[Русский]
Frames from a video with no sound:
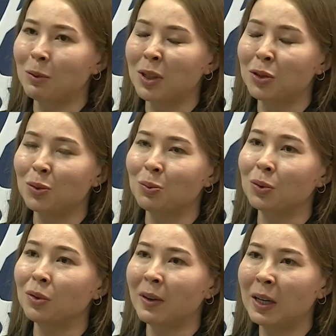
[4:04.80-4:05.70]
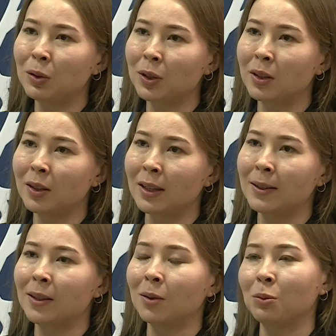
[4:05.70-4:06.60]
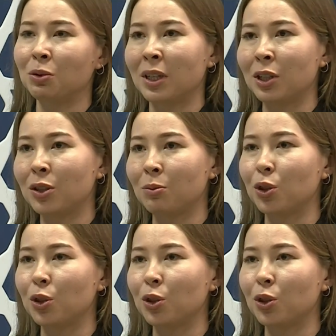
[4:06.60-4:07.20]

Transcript: младшему 2 годика и самому старшему